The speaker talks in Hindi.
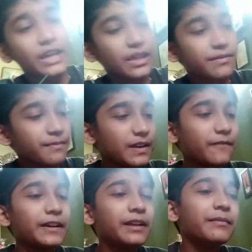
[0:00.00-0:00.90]
इसमें
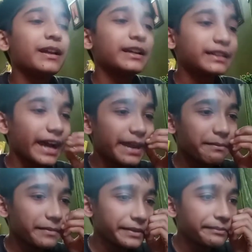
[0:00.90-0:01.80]
फ्रेंड मैं
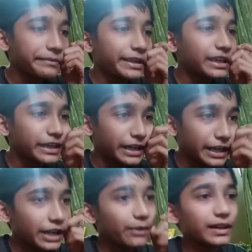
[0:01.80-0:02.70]
टाइम मैं लगा
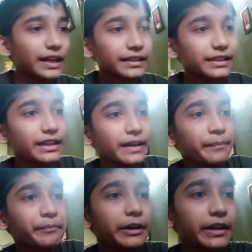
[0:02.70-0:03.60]
रहा हूँ लग नहीं रहा
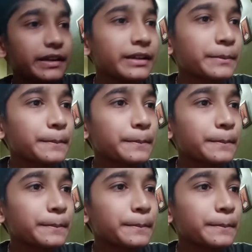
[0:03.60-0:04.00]
पर